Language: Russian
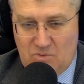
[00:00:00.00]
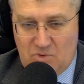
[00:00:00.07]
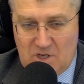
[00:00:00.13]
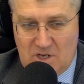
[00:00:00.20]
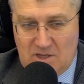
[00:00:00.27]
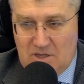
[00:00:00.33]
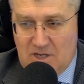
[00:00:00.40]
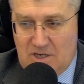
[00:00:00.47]
вы
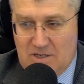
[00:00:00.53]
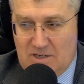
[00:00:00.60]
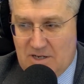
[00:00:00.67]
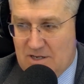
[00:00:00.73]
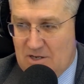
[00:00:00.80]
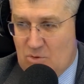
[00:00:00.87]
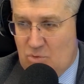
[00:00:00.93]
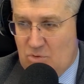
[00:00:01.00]
отдали
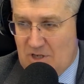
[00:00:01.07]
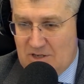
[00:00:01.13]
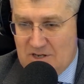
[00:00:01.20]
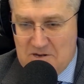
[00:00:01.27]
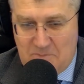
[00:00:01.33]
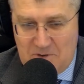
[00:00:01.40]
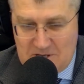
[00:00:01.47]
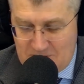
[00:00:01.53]
деньги куда-то
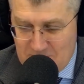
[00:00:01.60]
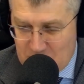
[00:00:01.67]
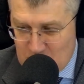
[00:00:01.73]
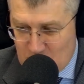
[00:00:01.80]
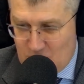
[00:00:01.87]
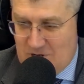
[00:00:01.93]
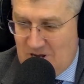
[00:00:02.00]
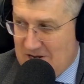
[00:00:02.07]
непонятно вообще
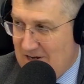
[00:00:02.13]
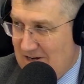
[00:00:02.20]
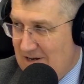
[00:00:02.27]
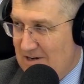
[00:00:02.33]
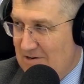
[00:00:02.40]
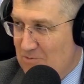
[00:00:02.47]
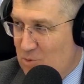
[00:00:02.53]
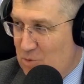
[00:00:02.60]
куда.
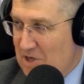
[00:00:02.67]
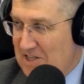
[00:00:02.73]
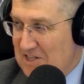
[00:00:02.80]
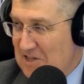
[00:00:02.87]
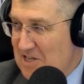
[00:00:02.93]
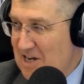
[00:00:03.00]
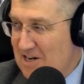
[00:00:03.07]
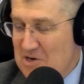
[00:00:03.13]
Куда-то
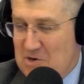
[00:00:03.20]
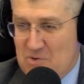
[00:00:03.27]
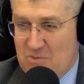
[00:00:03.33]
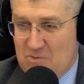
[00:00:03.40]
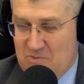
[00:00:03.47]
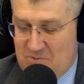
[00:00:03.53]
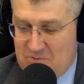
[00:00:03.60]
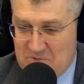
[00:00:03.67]
отдали его в